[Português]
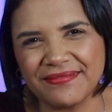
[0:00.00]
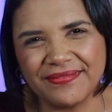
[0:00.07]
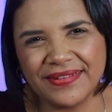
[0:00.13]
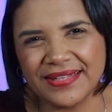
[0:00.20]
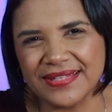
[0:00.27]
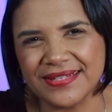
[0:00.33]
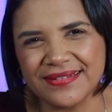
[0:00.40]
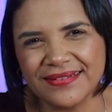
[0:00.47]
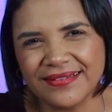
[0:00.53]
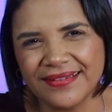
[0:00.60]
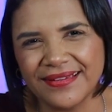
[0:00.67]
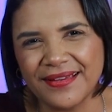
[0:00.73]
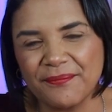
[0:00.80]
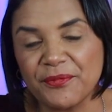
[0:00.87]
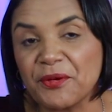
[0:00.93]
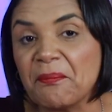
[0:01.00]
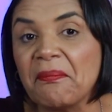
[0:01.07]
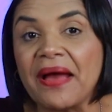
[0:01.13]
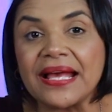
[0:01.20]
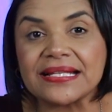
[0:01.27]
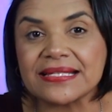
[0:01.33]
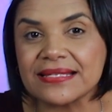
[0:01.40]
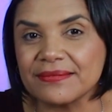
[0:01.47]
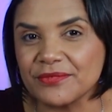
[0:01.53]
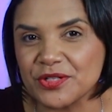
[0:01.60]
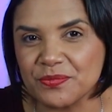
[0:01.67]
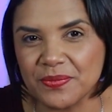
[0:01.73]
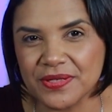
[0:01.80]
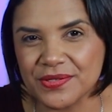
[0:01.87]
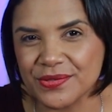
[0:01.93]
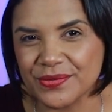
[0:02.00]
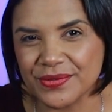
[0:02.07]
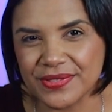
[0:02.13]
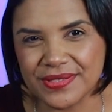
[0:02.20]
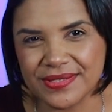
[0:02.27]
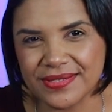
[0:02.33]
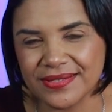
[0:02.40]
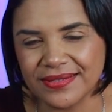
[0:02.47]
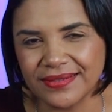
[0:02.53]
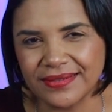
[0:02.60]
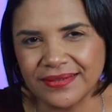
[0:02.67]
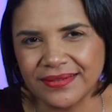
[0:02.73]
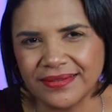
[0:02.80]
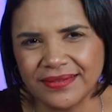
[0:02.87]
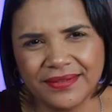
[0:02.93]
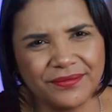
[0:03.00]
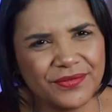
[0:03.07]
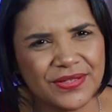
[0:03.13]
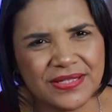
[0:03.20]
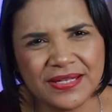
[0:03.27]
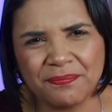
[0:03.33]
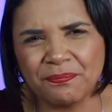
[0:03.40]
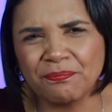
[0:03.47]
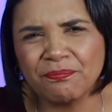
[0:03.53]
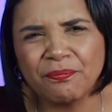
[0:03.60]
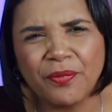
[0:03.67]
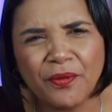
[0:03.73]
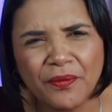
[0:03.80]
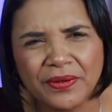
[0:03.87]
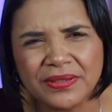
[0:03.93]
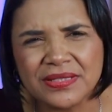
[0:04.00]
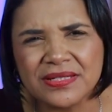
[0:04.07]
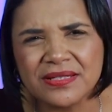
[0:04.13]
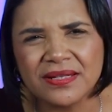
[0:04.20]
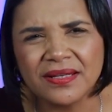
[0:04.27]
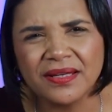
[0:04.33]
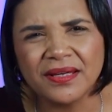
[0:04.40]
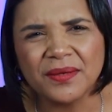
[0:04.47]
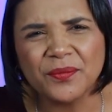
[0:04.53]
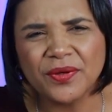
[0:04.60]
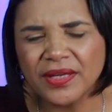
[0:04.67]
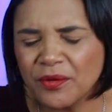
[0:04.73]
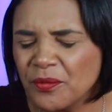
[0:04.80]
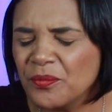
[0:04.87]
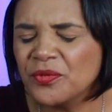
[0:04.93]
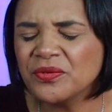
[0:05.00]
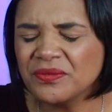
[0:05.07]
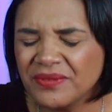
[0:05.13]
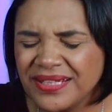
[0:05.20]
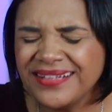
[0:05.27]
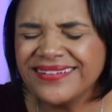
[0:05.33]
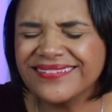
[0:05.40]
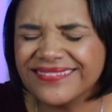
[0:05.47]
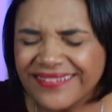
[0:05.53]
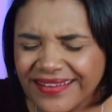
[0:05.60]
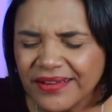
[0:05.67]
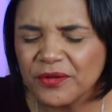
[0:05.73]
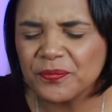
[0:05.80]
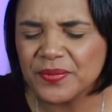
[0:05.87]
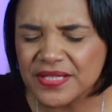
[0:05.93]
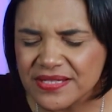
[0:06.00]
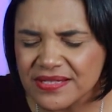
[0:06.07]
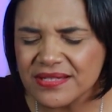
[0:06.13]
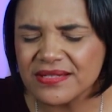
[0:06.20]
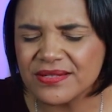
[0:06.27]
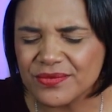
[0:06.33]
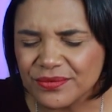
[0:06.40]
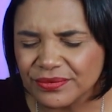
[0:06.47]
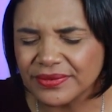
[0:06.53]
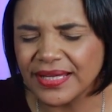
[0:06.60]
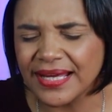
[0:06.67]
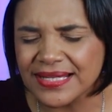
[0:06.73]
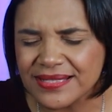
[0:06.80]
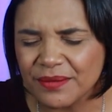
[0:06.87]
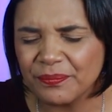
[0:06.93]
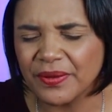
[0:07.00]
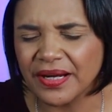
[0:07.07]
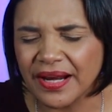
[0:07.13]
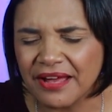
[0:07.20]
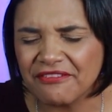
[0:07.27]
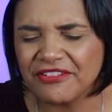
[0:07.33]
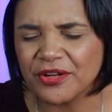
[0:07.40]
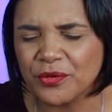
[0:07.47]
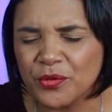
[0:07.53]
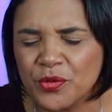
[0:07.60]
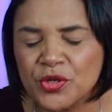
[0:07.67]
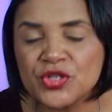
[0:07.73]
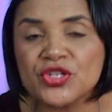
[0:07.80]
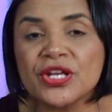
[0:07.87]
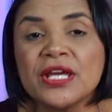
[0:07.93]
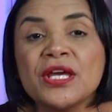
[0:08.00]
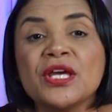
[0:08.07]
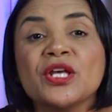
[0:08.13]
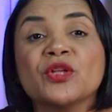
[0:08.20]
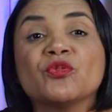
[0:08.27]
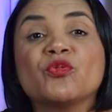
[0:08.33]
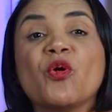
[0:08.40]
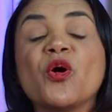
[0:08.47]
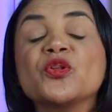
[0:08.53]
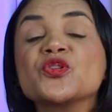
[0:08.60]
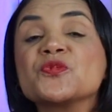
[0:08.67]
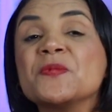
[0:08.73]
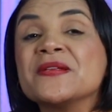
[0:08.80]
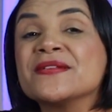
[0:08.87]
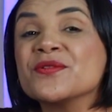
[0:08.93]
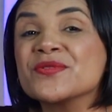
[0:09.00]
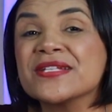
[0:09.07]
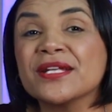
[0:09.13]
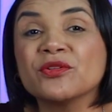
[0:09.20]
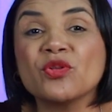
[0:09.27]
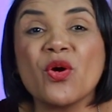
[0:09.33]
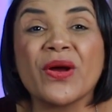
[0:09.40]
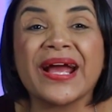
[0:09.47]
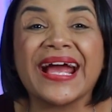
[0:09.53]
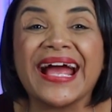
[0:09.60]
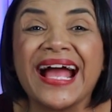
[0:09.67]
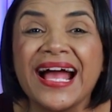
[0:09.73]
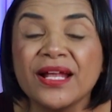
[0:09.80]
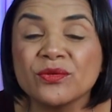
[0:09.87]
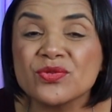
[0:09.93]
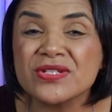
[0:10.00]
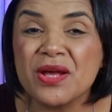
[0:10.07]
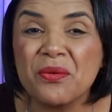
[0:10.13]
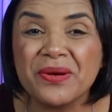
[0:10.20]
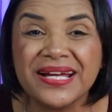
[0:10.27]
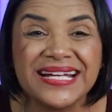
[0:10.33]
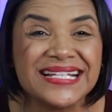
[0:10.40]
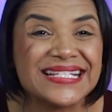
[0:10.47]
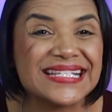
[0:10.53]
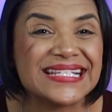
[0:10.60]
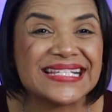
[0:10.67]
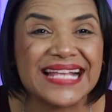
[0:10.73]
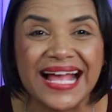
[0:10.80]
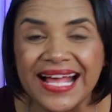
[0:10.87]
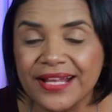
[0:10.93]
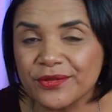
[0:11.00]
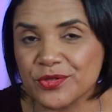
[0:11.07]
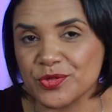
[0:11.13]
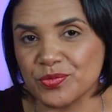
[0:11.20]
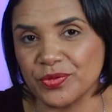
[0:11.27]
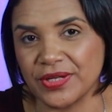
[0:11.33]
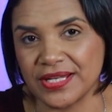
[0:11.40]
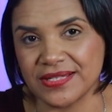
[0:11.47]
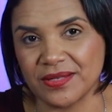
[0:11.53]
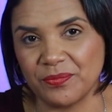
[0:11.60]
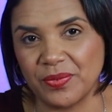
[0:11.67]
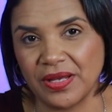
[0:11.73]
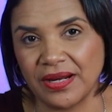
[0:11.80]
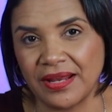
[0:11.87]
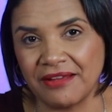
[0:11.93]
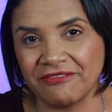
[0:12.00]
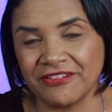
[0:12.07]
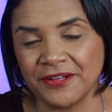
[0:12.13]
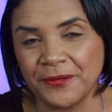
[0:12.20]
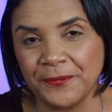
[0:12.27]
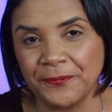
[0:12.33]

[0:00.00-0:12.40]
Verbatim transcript: vídeo para o máximo de pessoas que você pode. Porque o mundo inteiro precisa escutar essa palavra hoje. Todos precisam ser tocados, alcançados por essa palavra.